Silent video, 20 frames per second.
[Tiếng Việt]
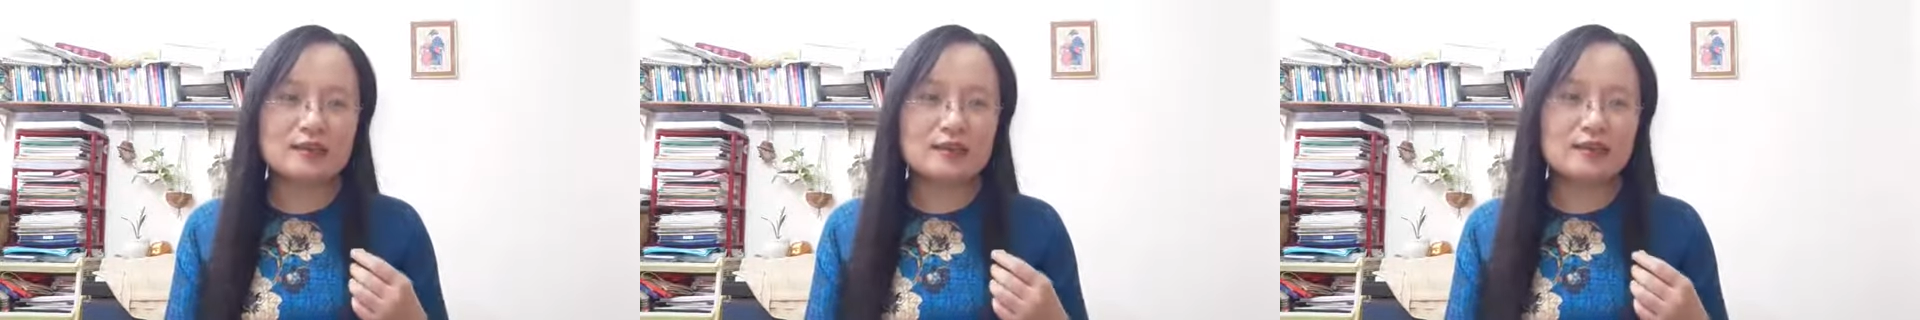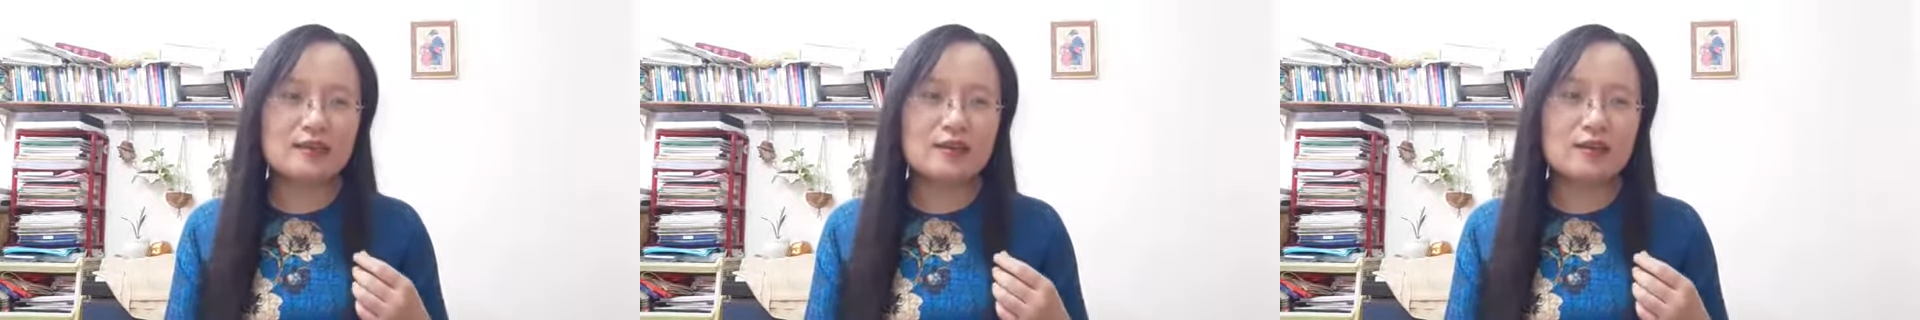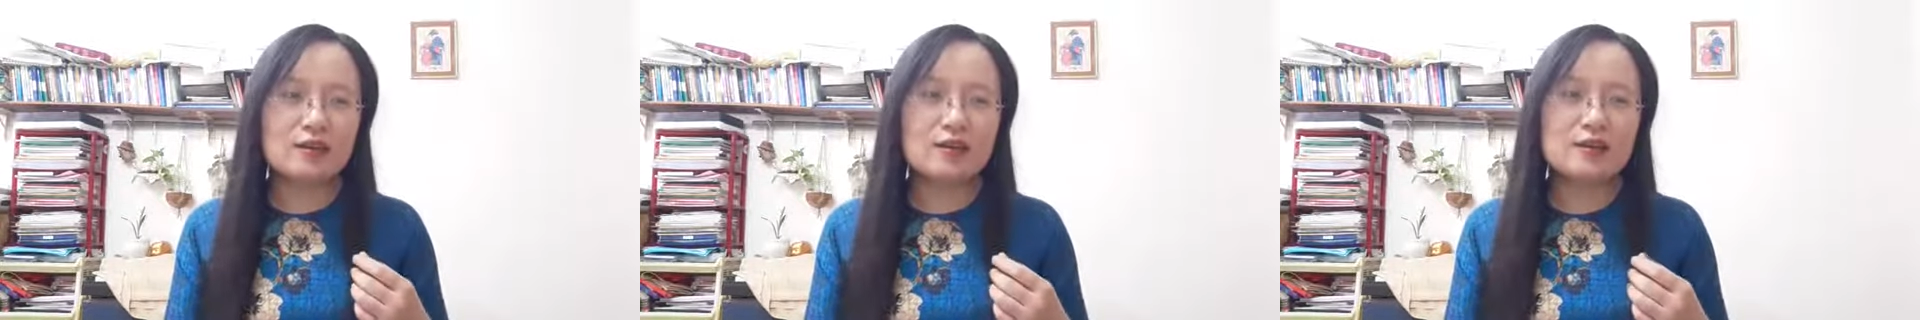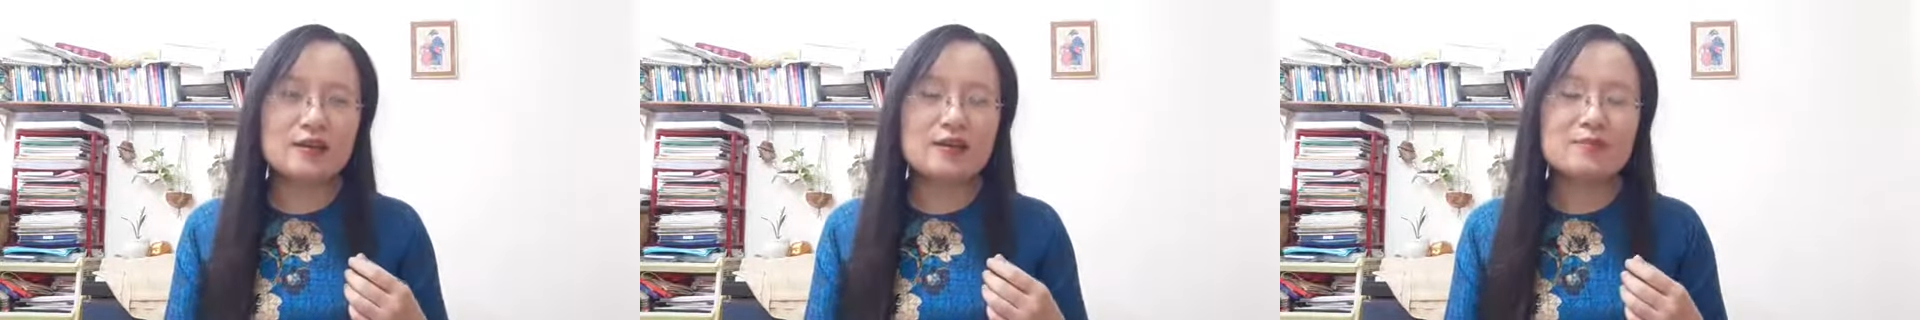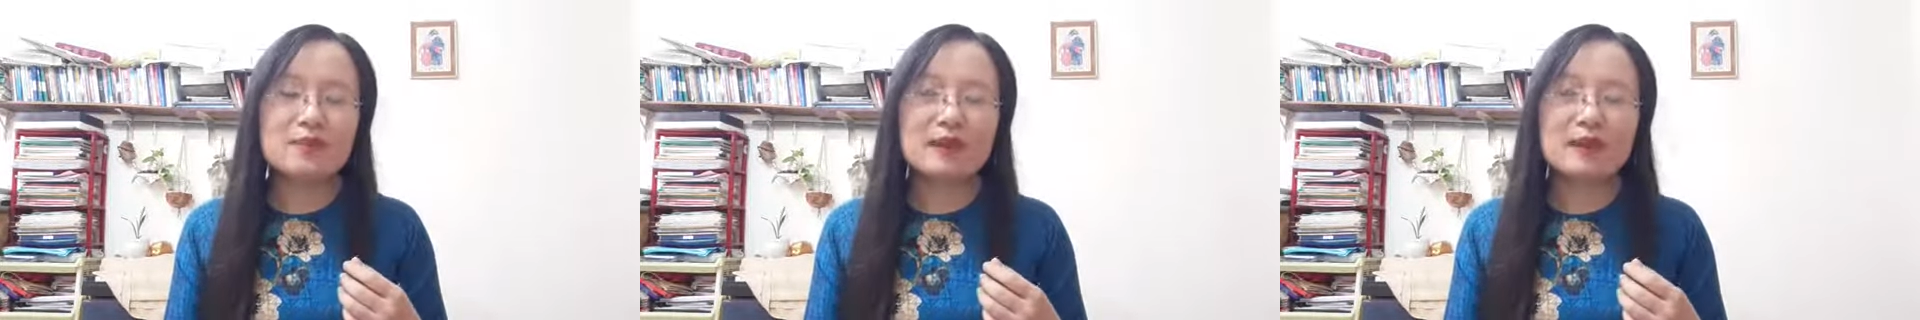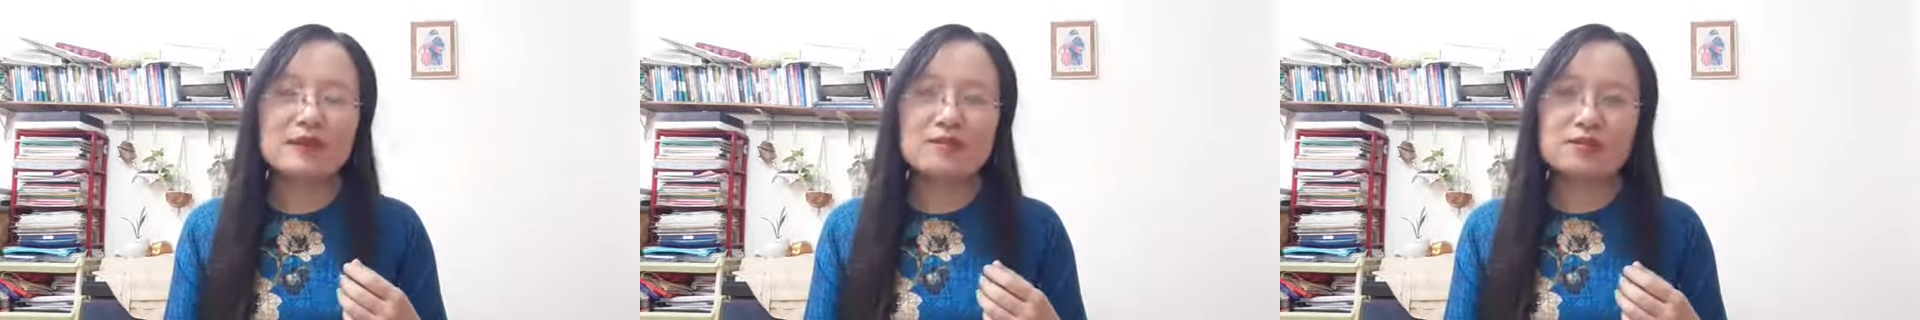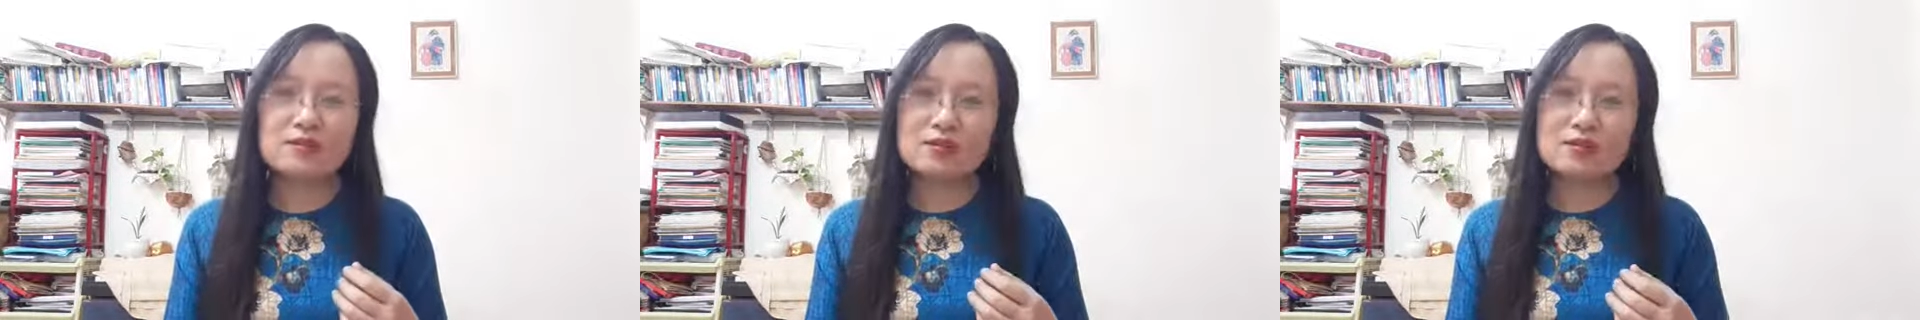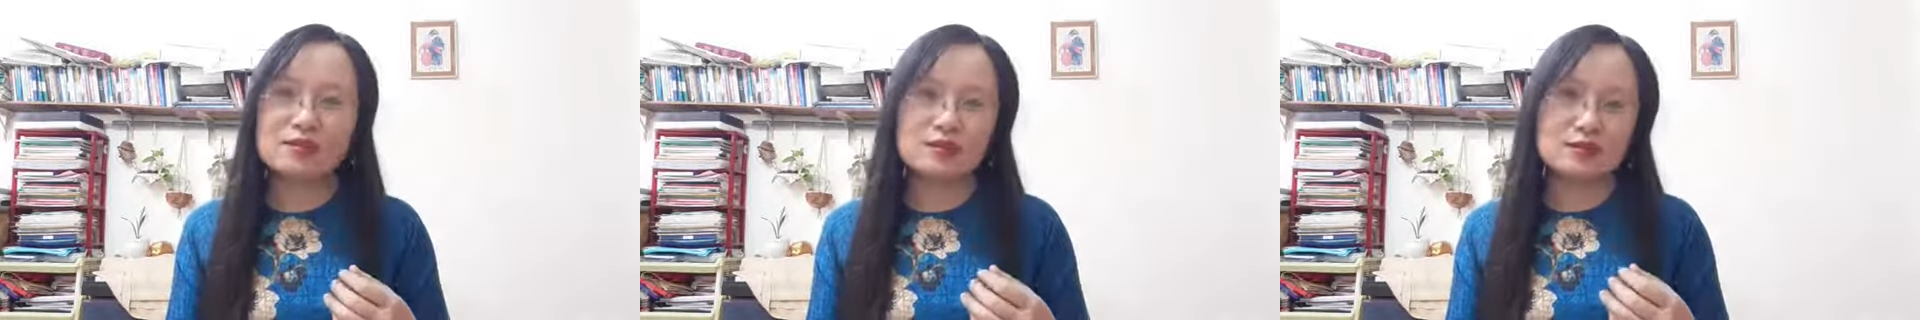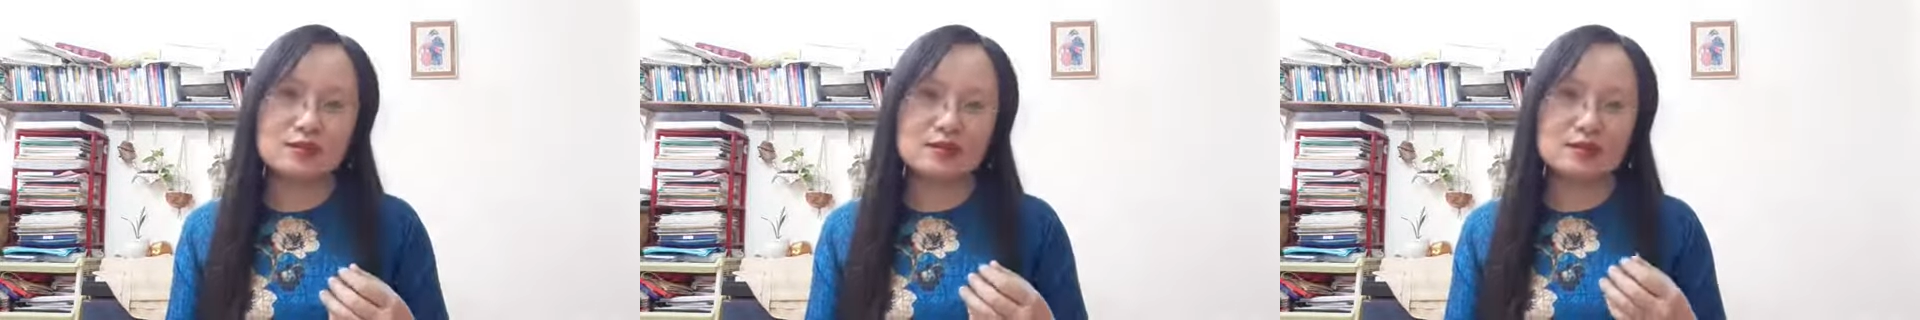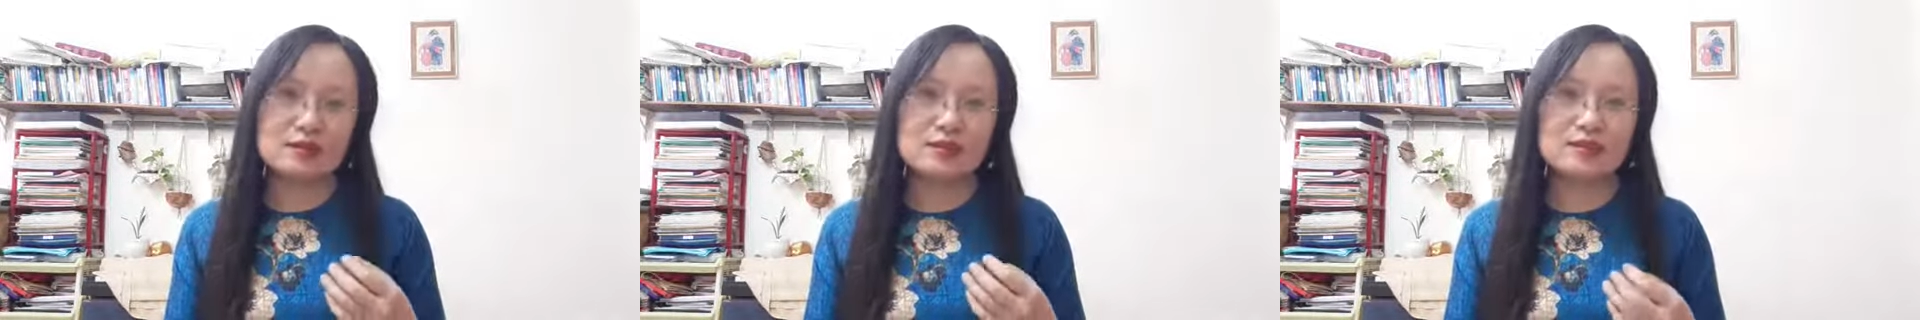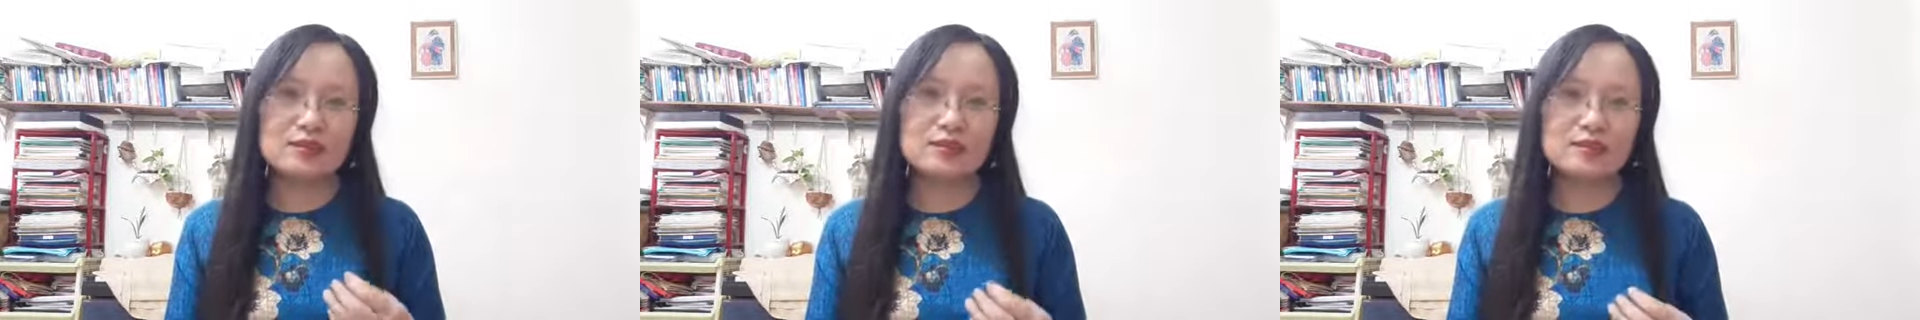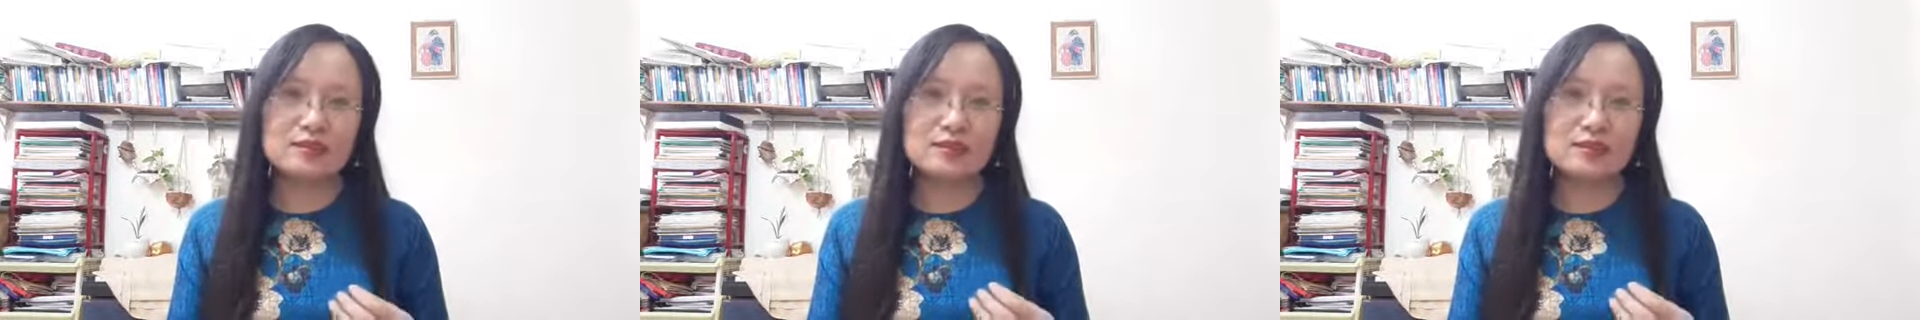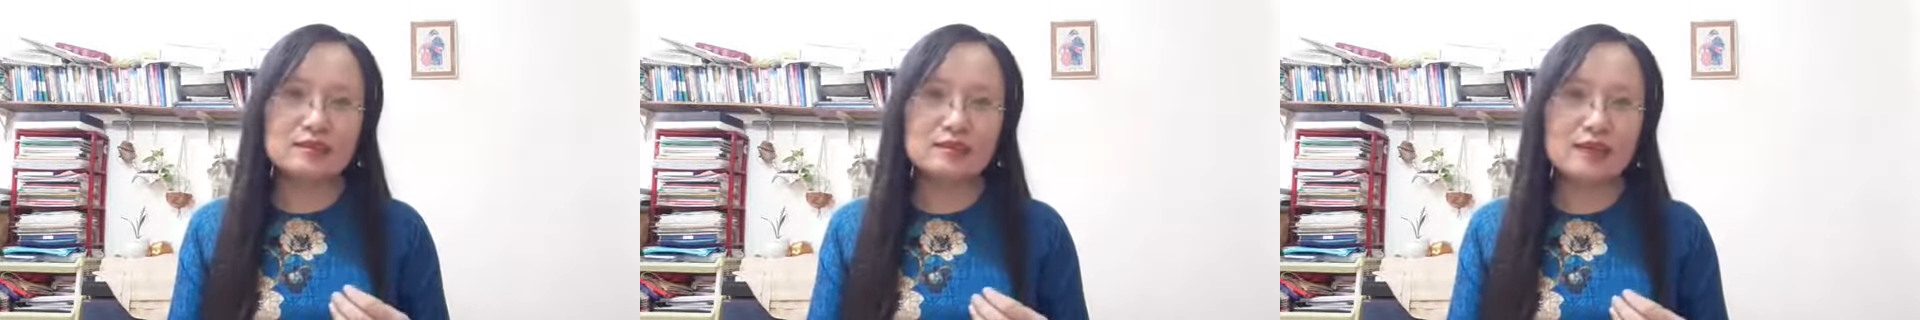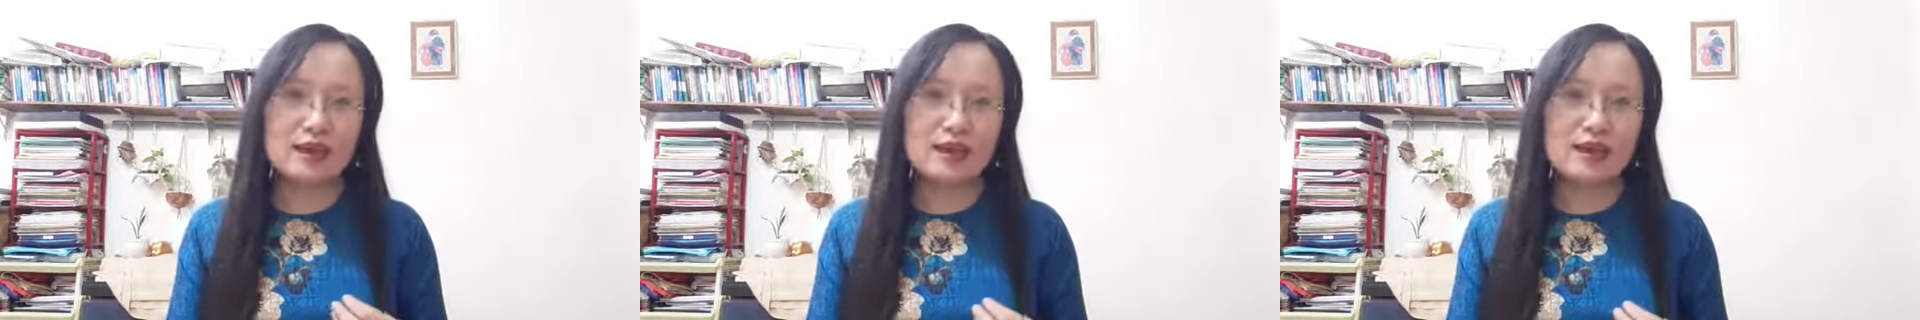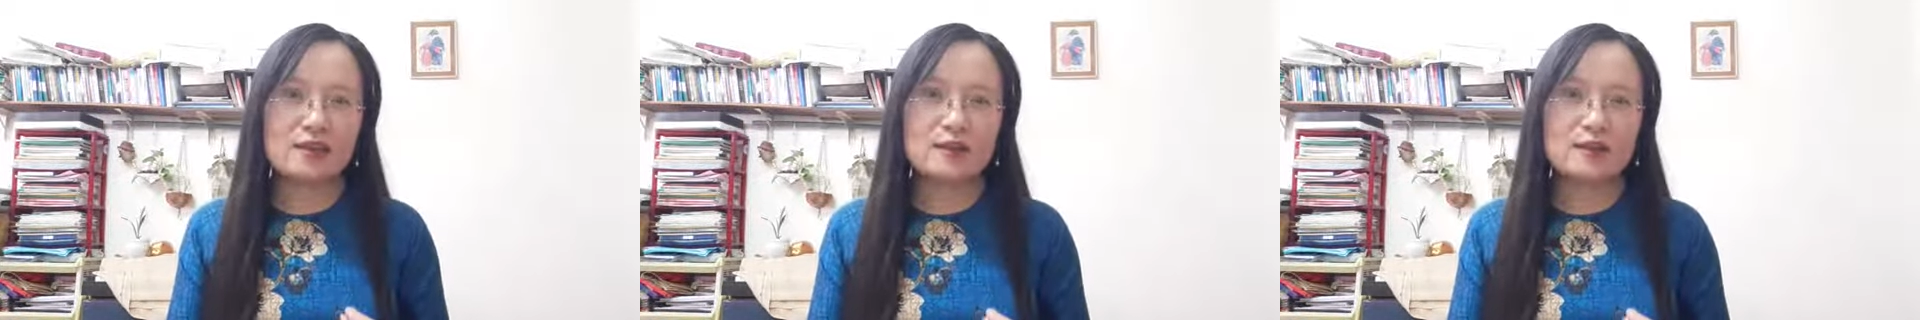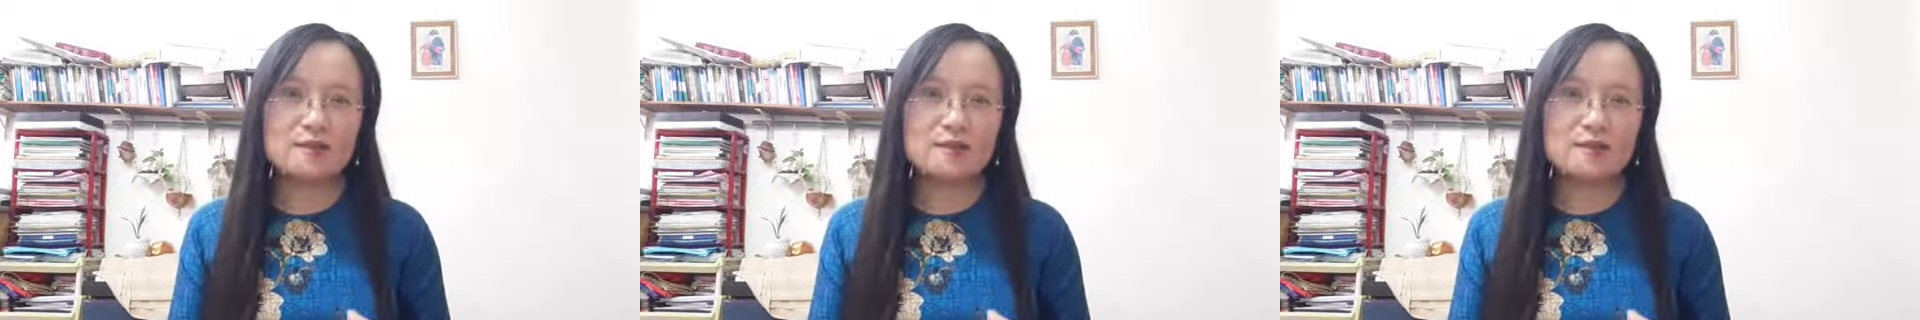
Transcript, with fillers: thì nó đem lại cho cái người khán giả